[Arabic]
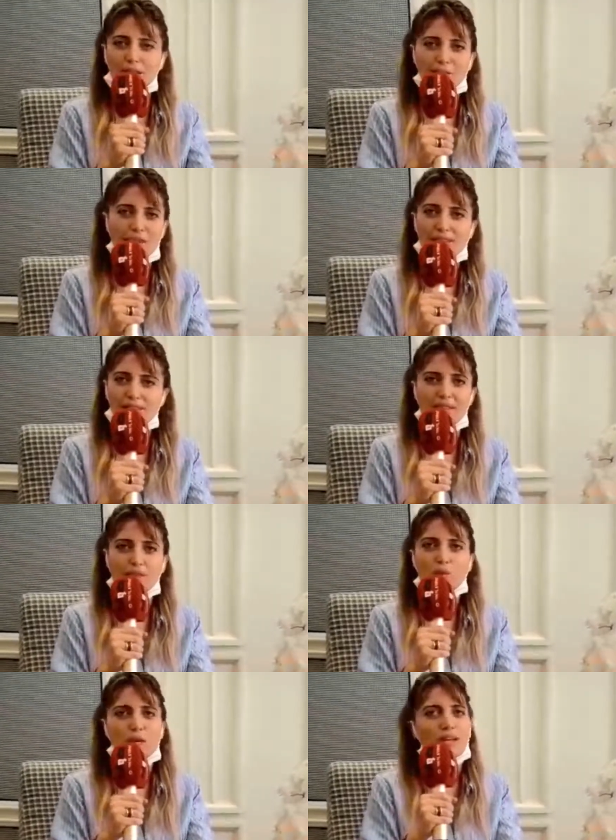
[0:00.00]

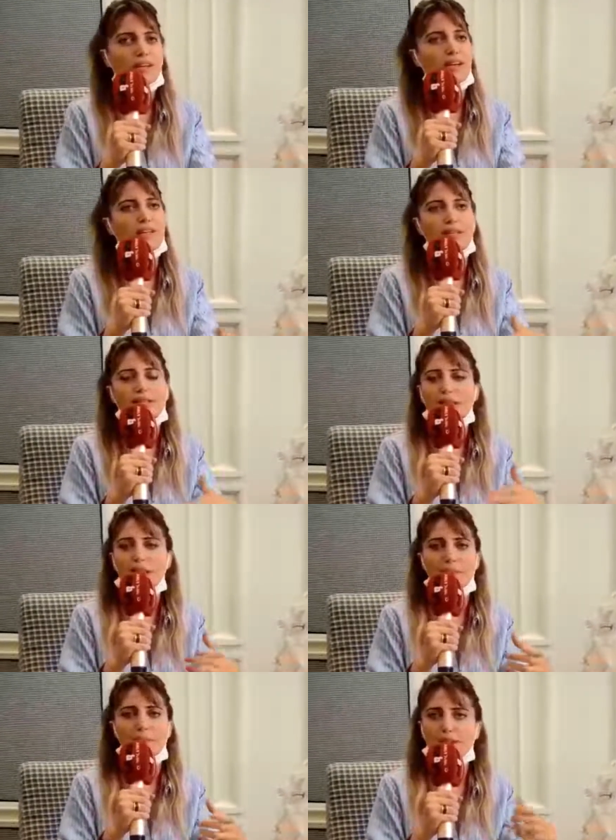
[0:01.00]
الفانيد ولا يلا
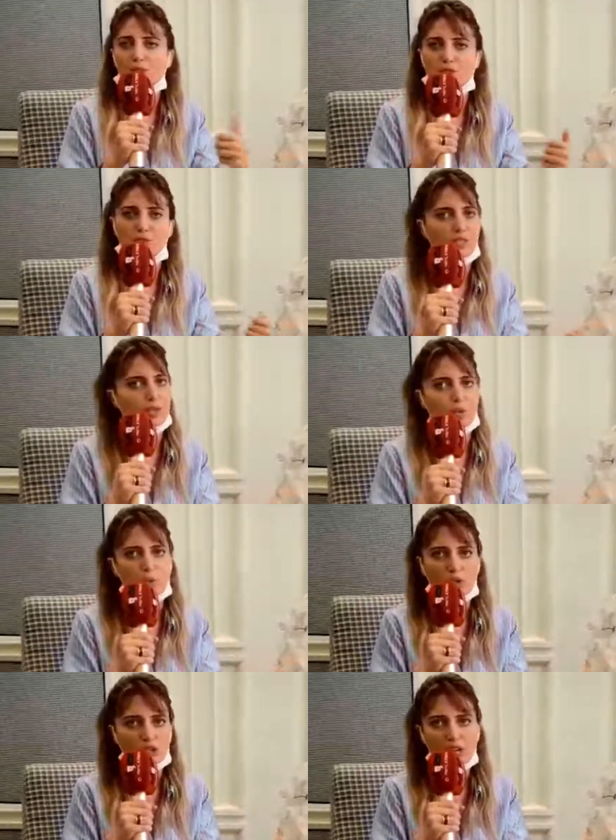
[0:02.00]
نلعب معاك جو فيديو
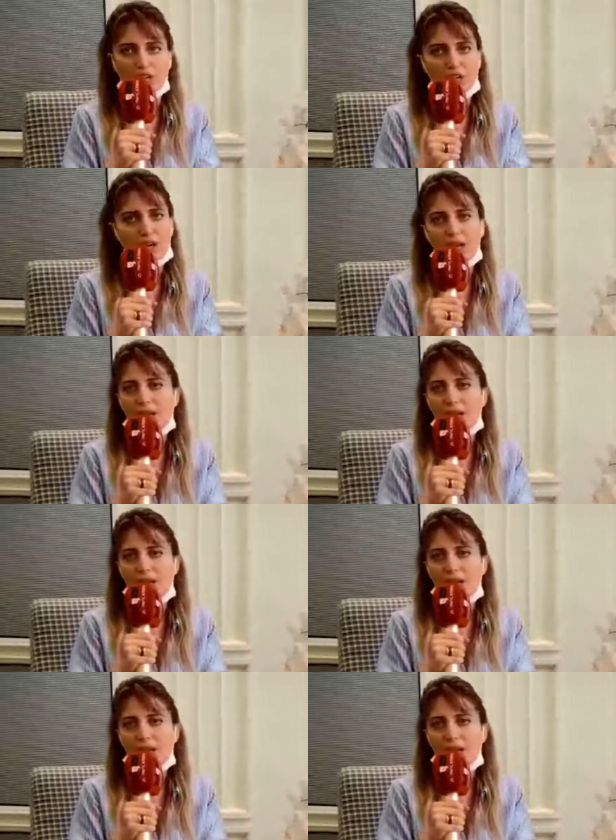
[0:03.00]
ولا شي حاجه